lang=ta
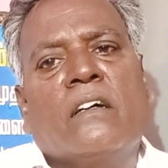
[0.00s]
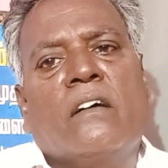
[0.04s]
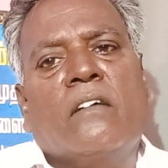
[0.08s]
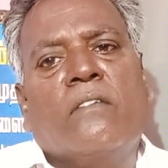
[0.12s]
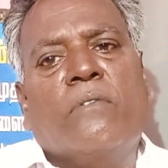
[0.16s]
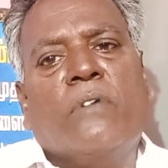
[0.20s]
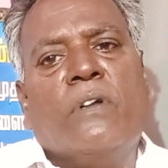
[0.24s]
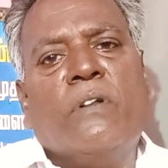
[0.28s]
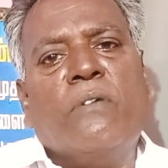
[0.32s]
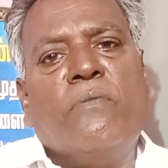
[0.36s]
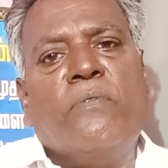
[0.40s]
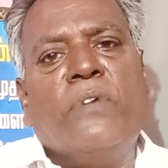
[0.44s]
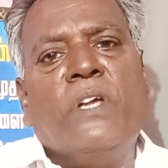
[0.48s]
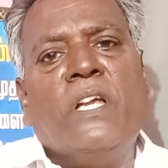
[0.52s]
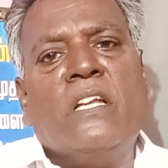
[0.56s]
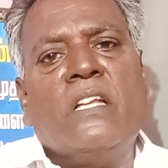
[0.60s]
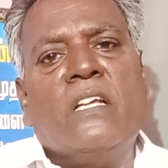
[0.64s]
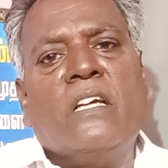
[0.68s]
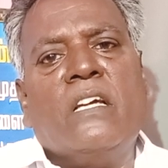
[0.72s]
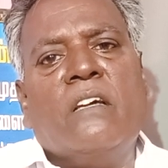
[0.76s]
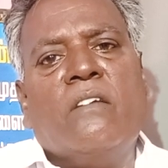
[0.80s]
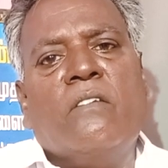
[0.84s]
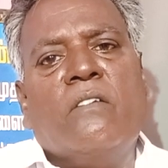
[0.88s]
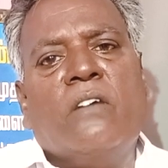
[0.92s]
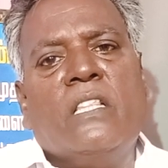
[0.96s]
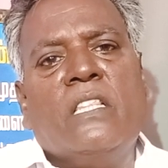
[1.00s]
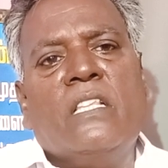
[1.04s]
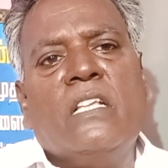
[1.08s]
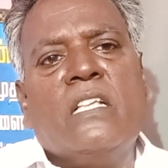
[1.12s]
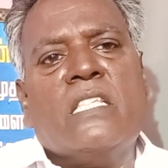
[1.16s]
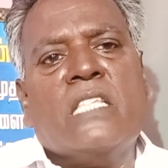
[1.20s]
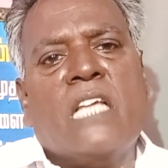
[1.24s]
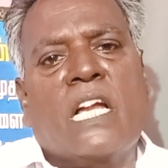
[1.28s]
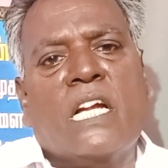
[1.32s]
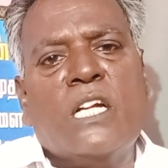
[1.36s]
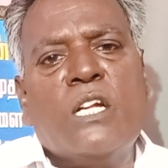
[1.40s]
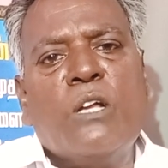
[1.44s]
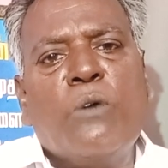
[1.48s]
அப்புறம் வீட்டுக்கு வந்து
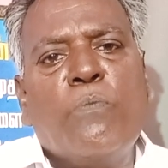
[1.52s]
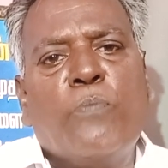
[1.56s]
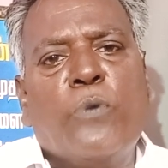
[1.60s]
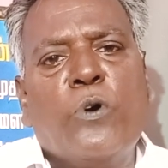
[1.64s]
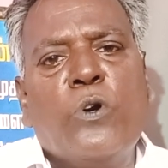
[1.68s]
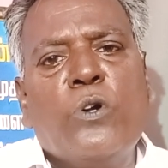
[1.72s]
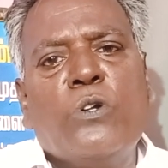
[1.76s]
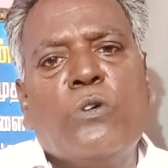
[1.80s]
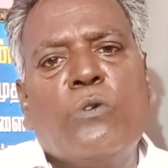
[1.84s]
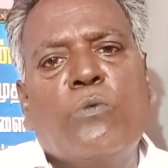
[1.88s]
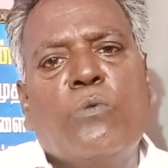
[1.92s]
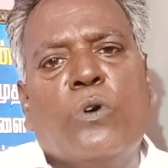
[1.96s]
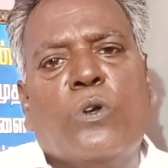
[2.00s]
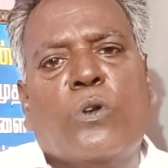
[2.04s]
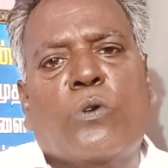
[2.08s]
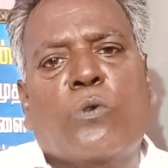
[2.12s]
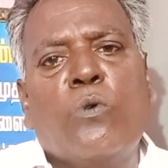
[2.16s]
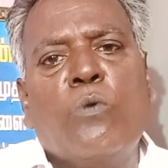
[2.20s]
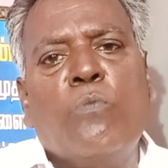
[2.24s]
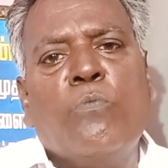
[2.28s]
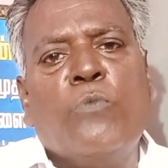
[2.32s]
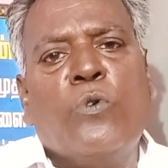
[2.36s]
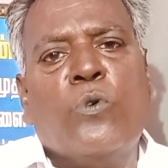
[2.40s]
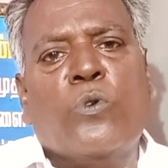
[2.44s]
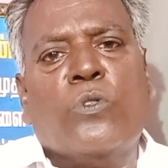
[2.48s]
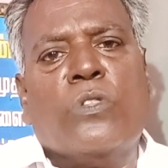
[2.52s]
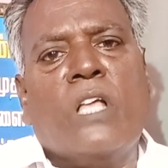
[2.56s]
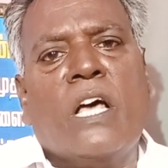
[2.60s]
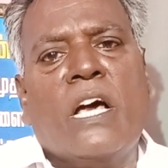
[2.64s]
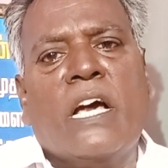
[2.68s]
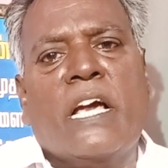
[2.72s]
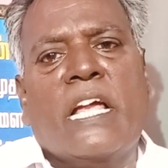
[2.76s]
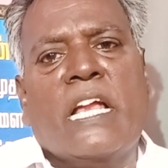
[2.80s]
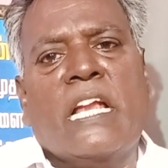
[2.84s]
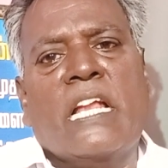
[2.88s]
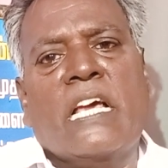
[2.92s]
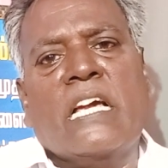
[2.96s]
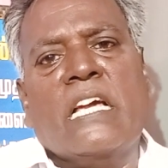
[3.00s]
சண்டை போட்டு ஒரு ரூம்
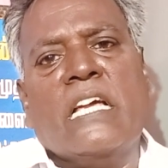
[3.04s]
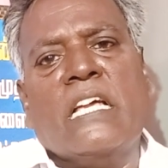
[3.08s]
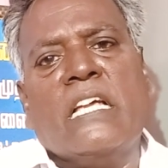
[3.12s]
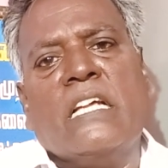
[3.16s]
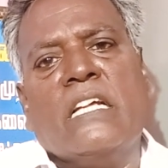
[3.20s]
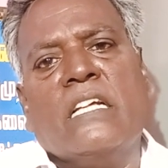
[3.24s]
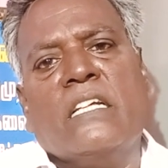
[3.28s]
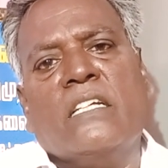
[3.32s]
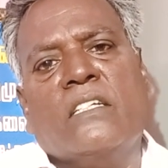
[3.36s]
கொடுத்தாங்க எனக்கு